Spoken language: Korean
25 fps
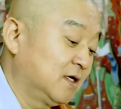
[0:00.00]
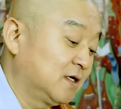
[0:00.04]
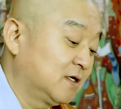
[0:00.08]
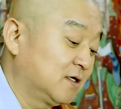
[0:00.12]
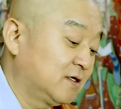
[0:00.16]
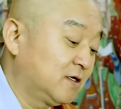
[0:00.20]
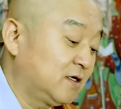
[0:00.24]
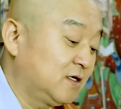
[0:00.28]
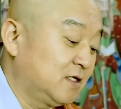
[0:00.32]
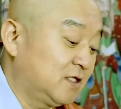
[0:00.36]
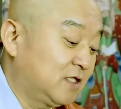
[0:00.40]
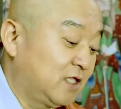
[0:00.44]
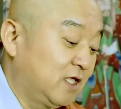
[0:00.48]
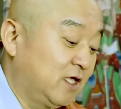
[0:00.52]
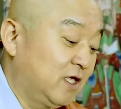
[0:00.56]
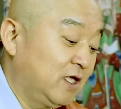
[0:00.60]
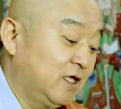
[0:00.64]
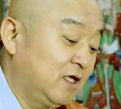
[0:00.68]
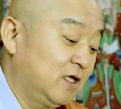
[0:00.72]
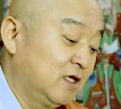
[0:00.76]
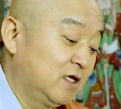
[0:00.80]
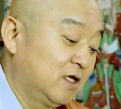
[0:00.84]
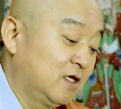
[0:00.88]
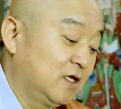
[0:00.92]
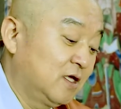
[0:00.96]
그럴
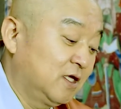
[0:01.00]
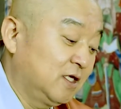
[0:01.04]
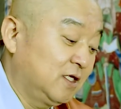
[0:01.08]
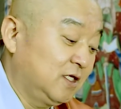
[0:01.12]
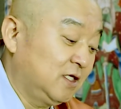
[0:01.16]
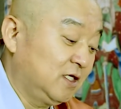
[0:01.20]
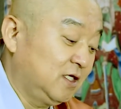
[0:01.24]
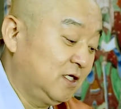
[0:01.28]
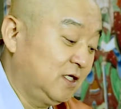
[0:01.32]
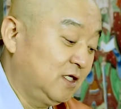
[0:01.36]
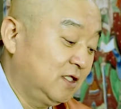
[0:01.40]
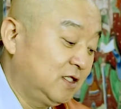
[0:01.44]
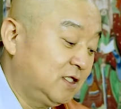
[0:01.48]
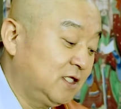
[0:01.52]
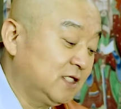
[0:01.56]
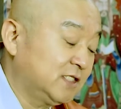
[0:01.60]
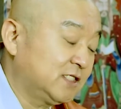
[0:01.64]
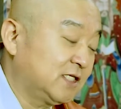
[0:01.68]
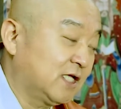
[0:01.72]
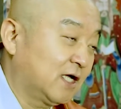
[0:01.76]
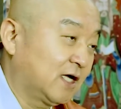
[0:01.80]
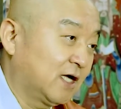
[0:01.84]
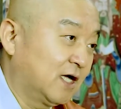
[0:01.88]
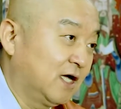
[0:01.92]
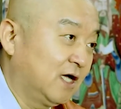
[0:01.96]
때 이
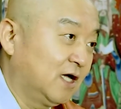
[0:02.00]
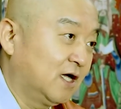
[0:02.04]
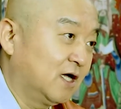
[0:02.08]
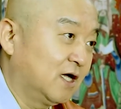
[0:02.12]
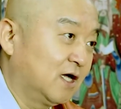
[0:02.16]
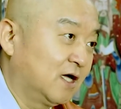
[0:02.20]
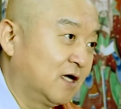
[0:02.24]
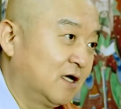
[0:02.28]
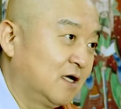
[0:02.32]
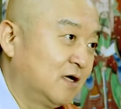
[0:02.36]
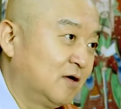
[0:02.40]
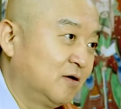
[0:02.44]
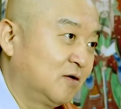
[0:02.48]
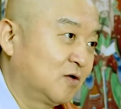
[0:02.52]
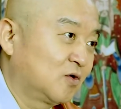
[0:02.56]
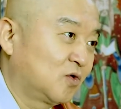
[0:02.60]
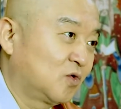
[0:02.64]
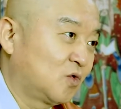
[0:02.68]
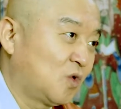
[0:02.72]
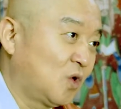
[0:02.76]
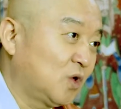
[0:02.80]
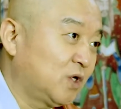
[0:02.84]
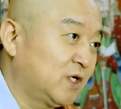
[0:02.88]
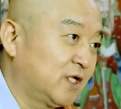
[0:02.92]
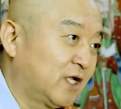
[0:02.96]
띠사가
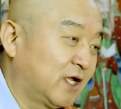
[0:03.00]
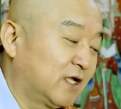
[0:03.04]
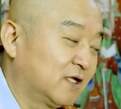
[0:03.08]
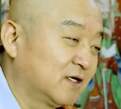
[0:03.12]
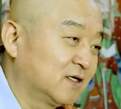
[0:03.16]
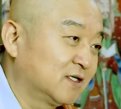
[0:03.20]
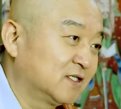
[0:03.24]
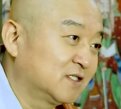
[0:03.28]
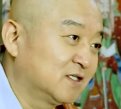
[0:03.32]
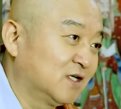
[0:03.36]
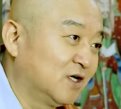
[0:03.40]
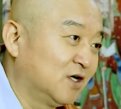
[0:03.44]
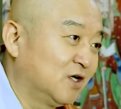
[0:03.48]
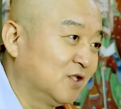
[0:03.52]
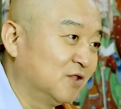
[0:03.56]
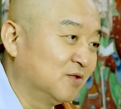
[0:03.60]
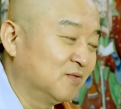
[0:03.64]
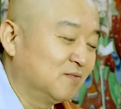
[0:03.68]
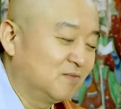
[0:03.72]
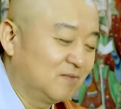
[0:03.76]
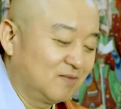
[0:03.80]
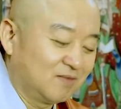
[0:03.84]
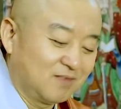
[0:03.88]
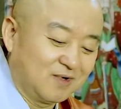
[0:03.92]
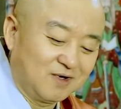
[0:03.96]
고기라는
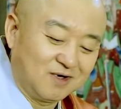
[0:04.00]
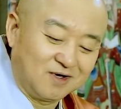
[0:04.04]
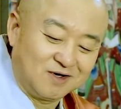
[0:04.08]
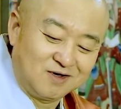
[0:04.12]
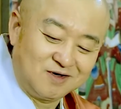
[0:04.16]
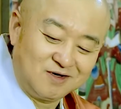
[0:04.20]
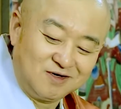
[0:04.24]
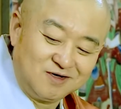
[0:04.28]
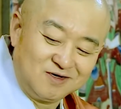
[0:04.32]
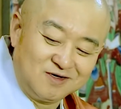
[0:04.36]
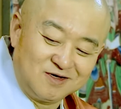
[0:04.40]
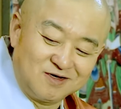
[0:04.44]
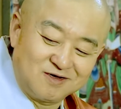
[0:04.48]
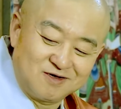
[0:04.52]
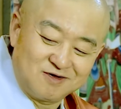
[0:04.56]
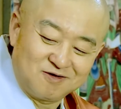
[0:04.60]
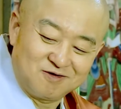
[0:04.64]
것은 뭐뭐